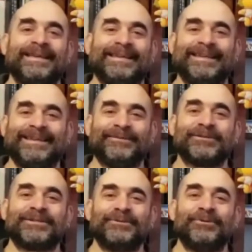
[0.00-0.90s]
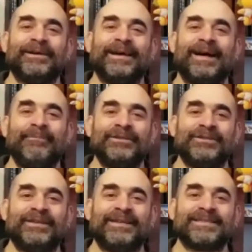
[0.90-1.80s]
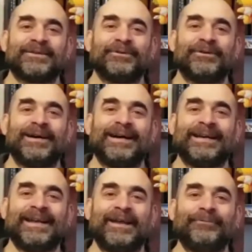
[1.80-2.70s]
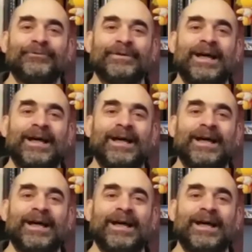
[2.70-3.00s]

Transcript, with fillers: i nostri due amici riescono a creare un,